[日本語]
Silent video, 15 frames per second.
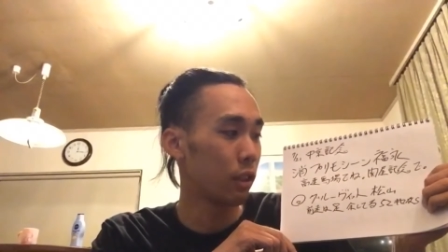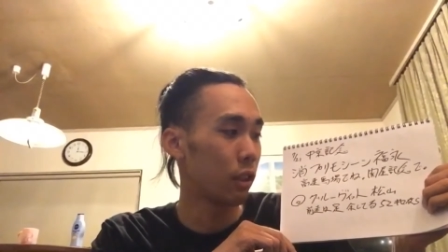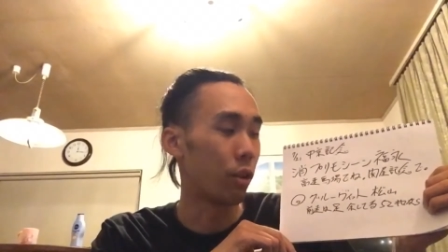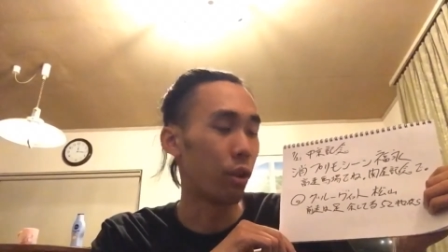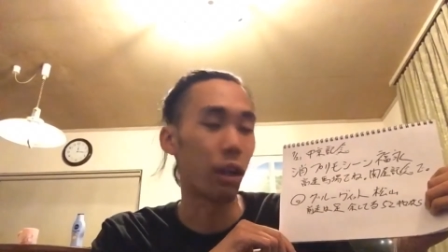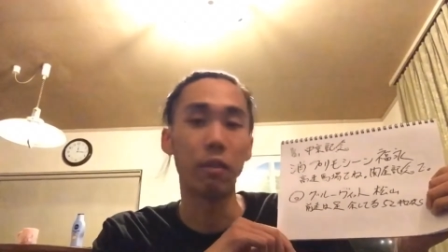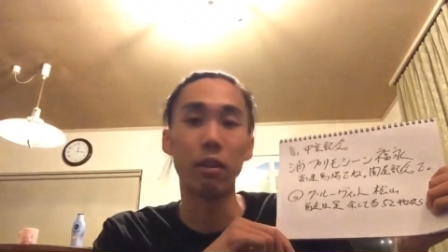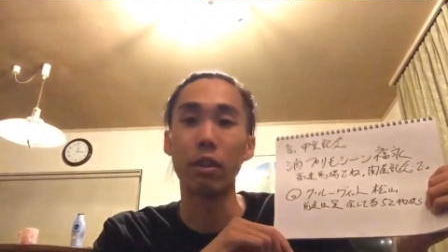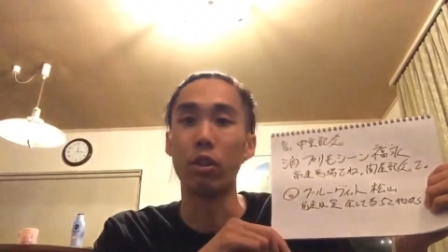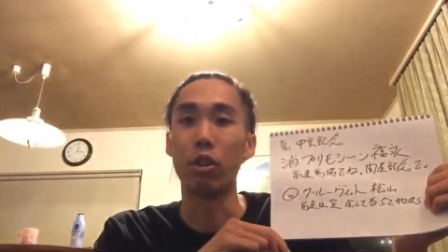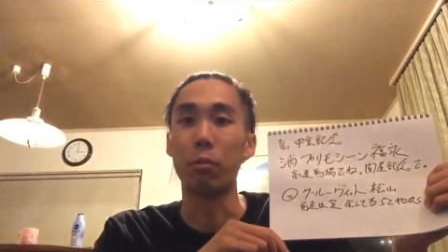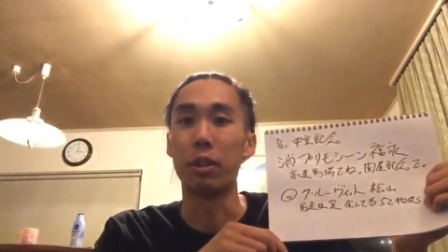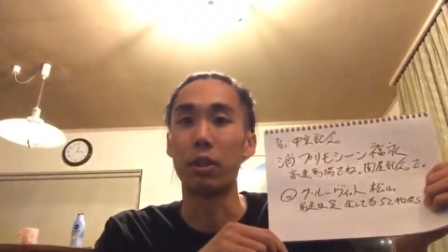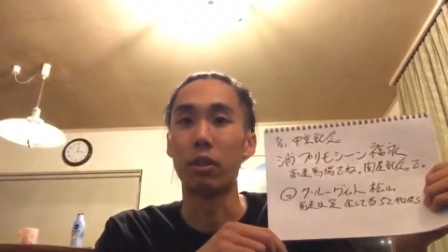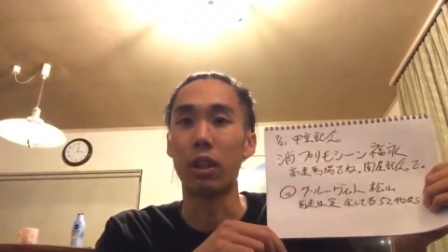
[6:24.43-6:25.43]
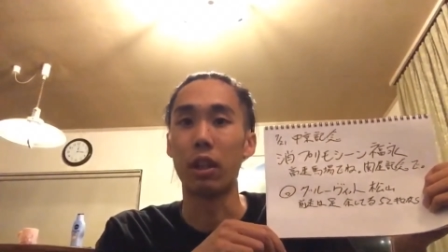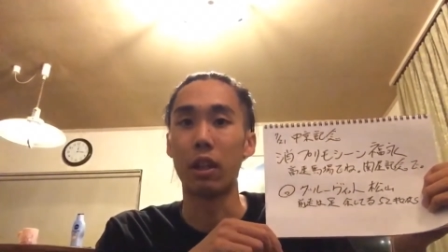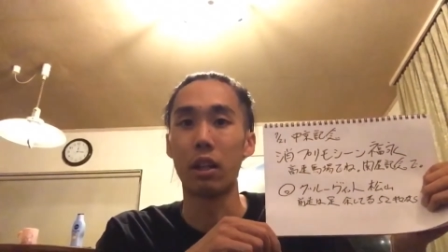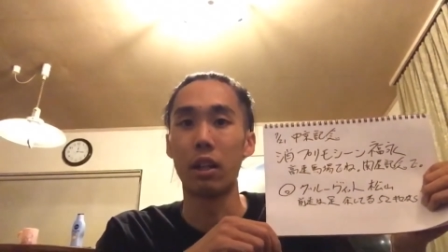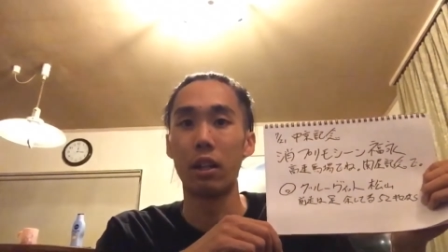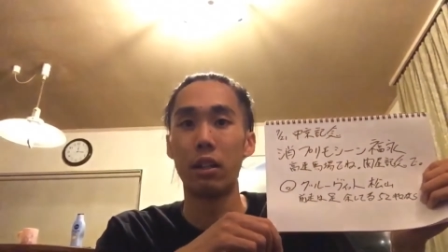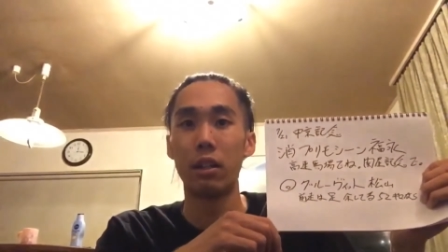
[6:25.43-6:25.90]
今回はグルービットか
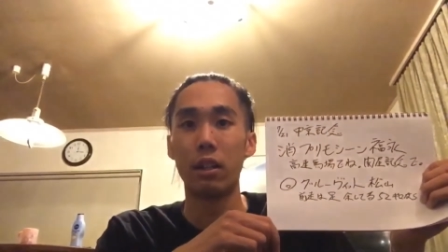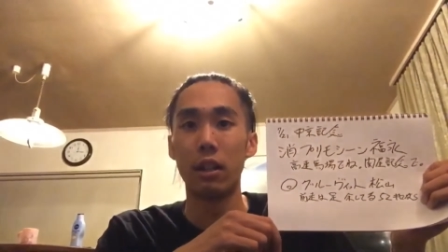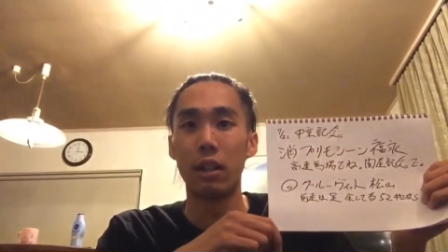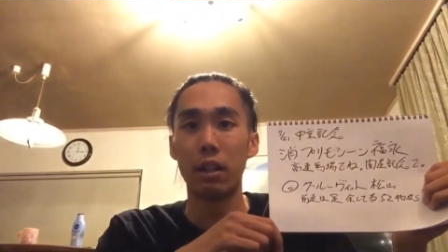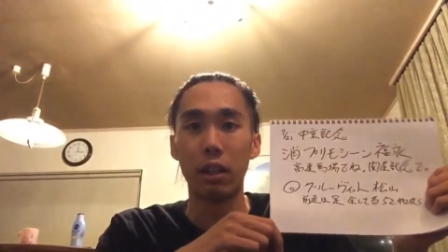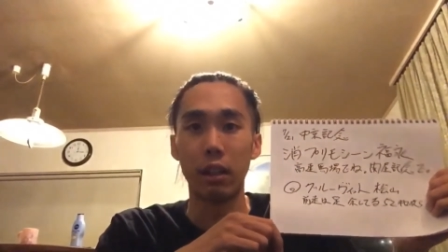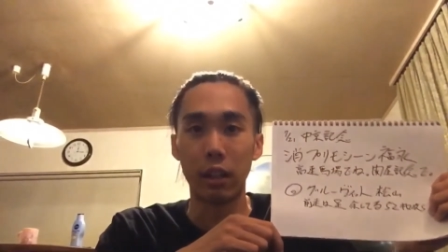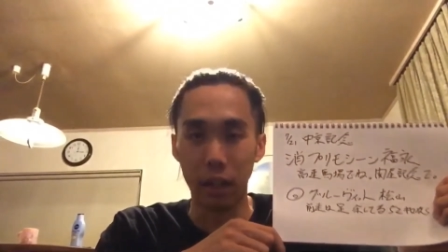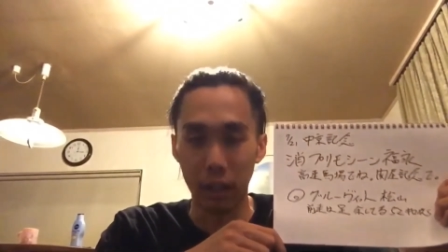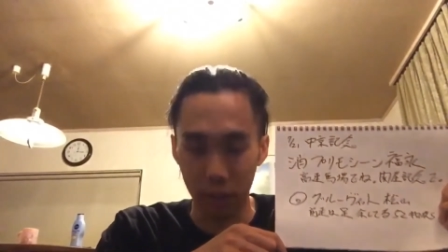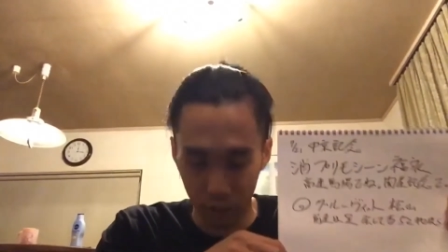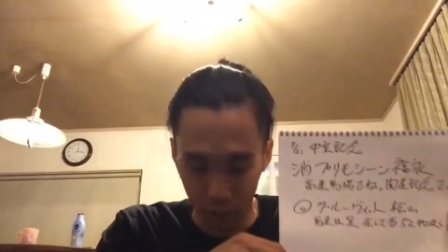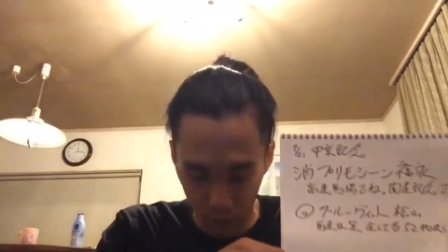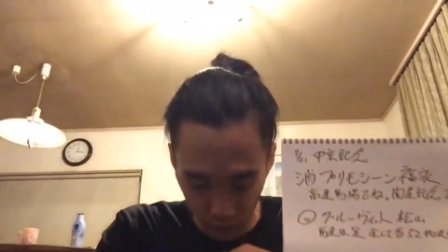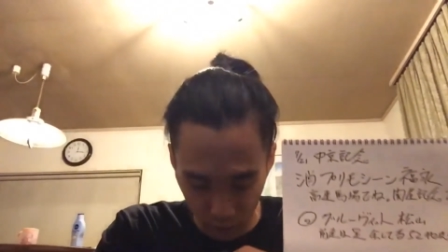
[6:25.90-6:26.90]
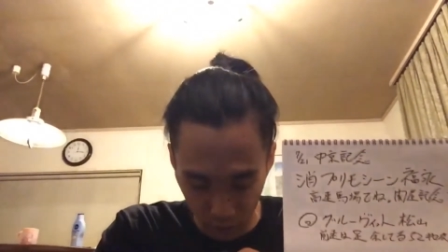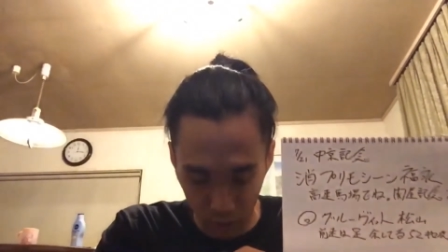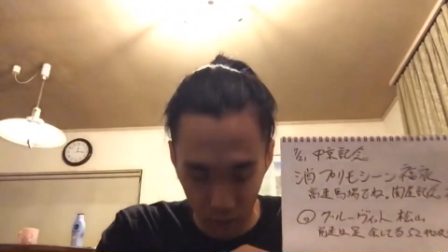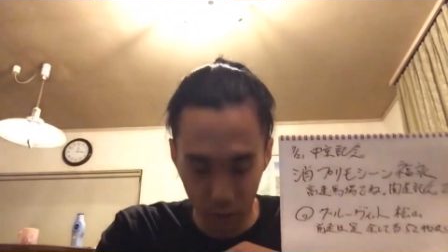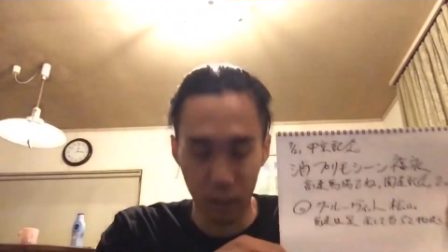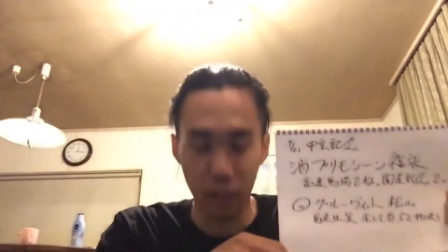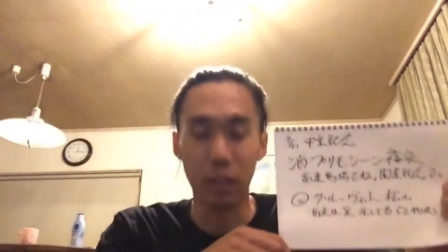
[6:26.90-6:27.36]
ら狙っ
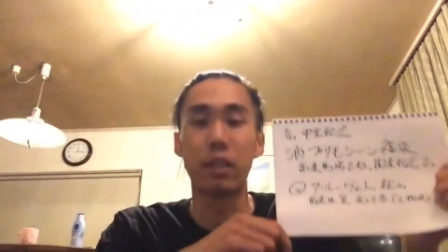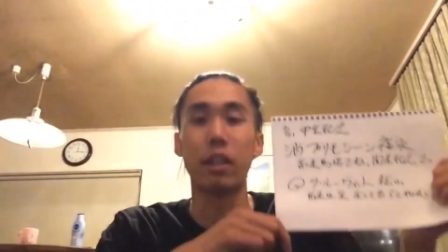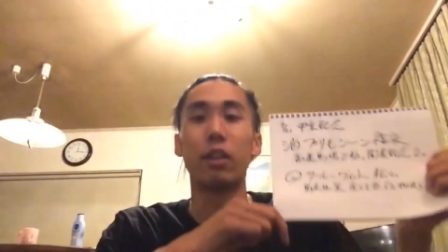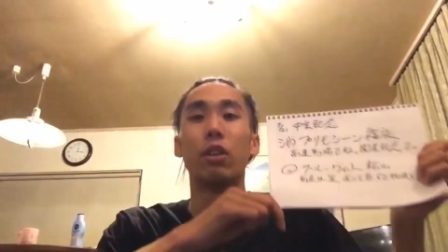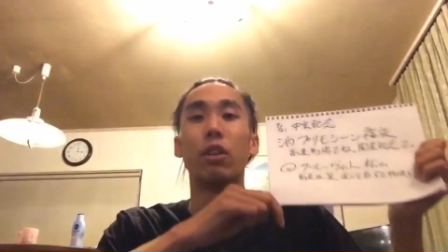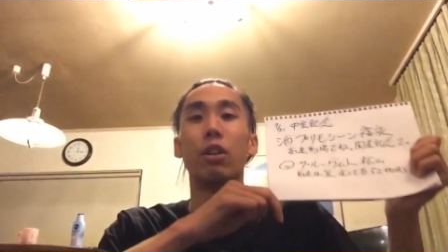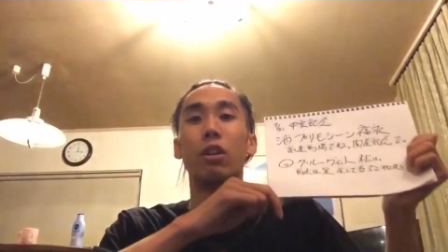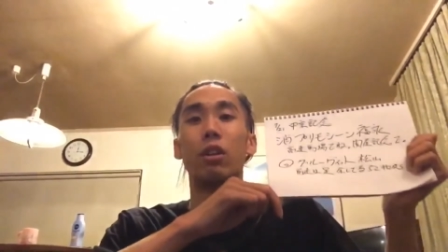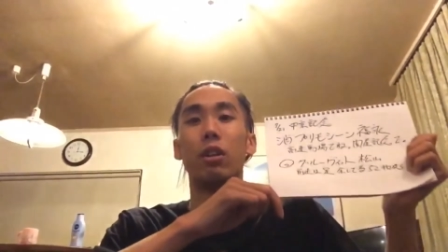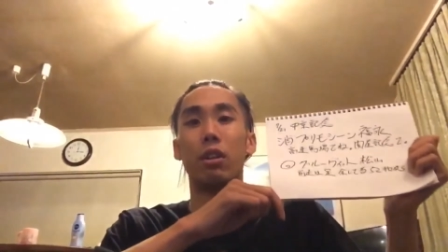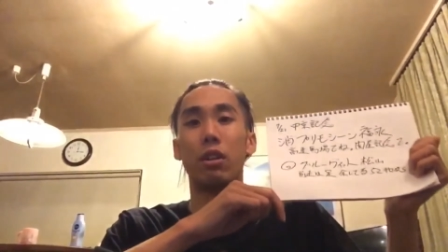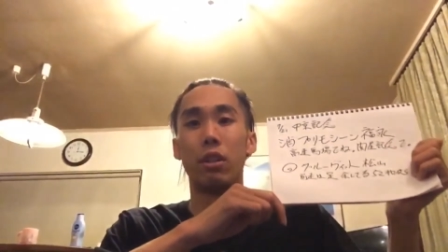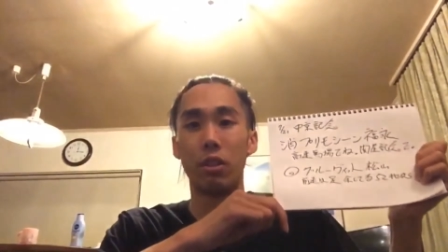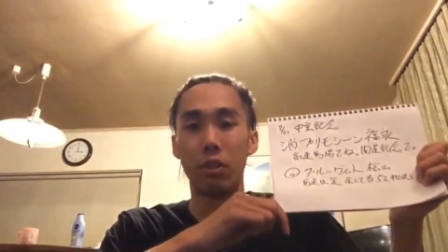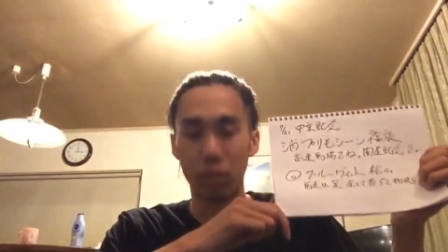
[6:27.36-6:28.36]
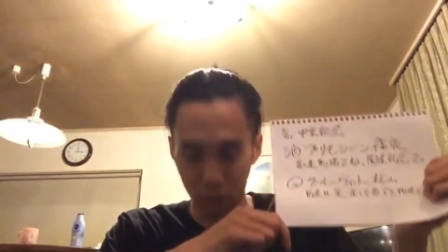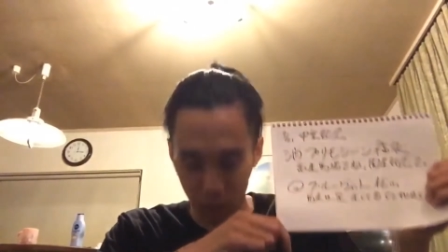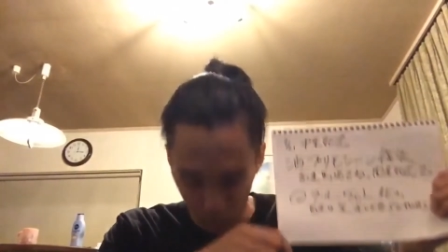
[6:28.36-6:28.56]
ていきたいというふ